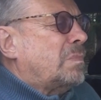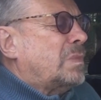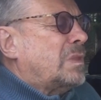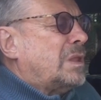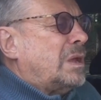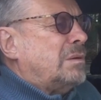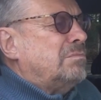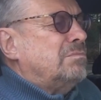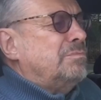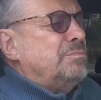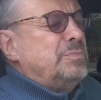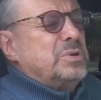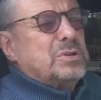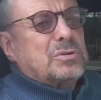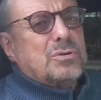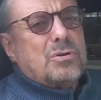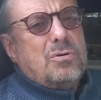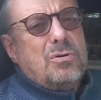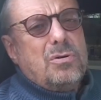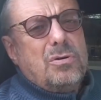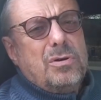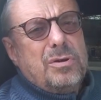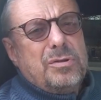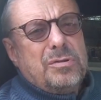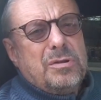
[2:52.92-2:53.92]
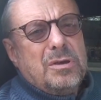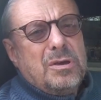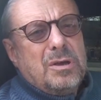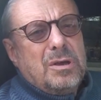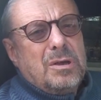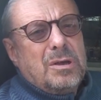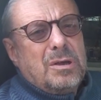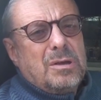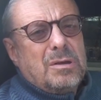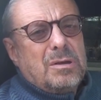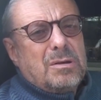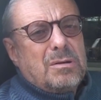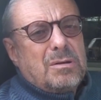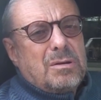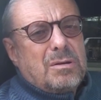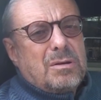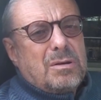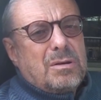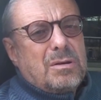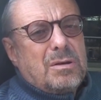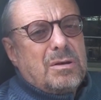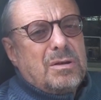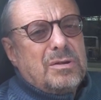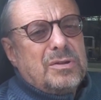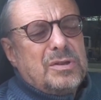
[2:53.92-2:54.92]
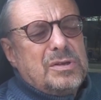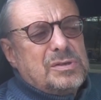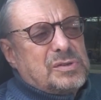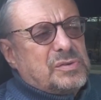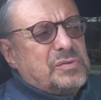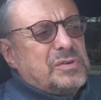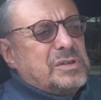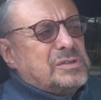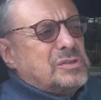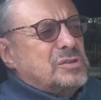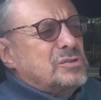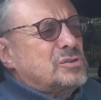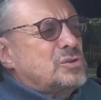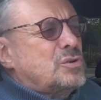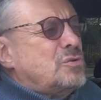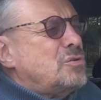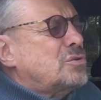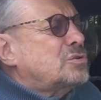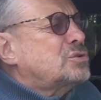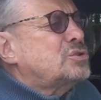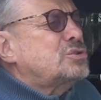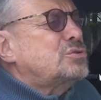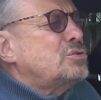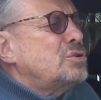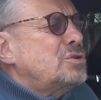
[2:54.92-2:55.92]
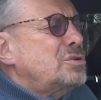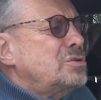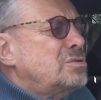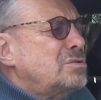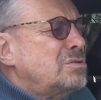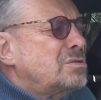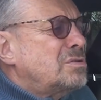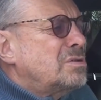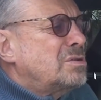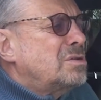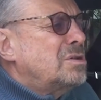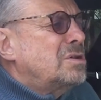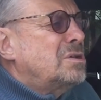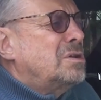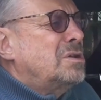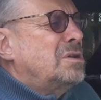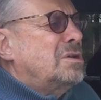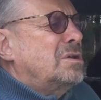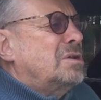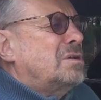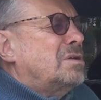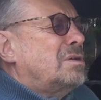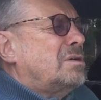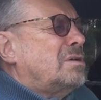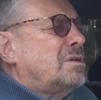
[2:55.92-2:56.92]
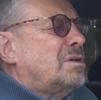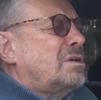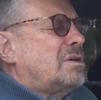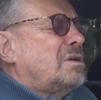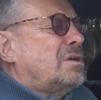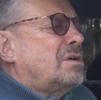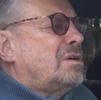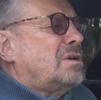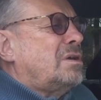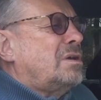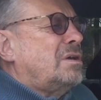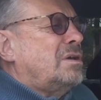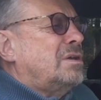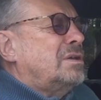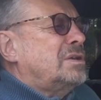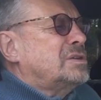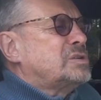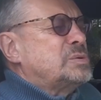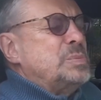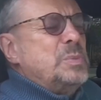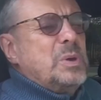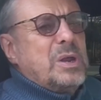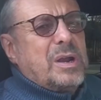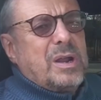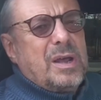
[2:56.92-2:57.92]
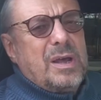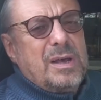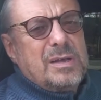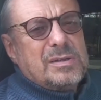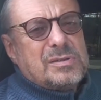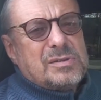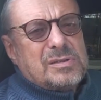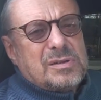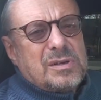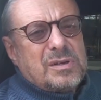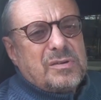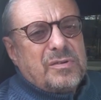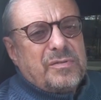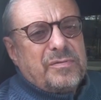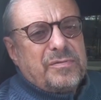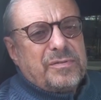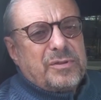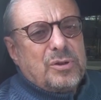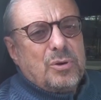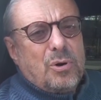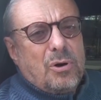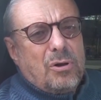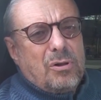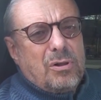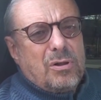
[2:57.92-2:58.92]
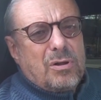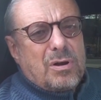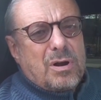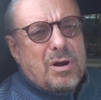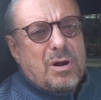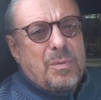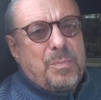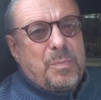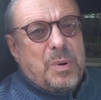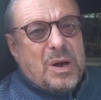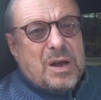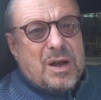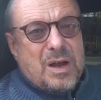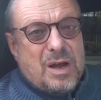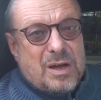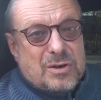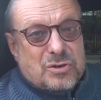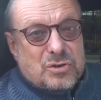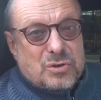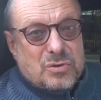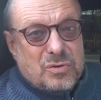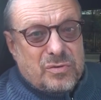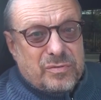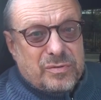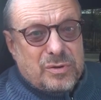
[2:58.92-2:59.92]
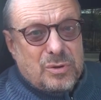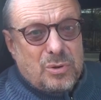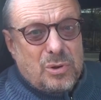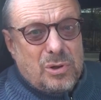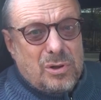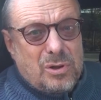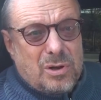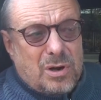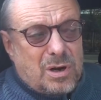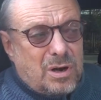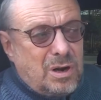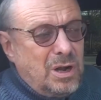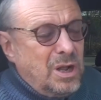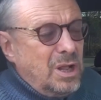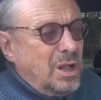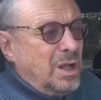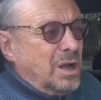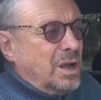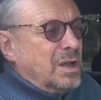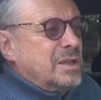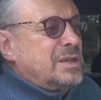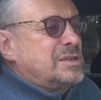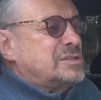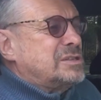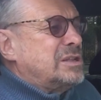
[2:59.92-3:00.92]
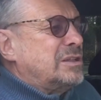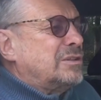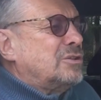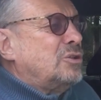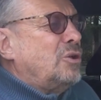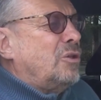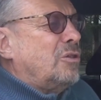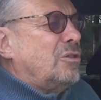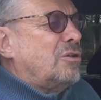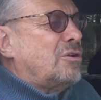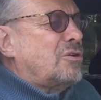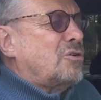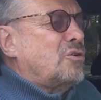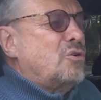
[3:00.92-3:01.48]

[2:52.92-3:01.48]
там биткоин э, неизвестно сколько стоит. Э, измеряется в долларах, пока что в долларах. А если доллар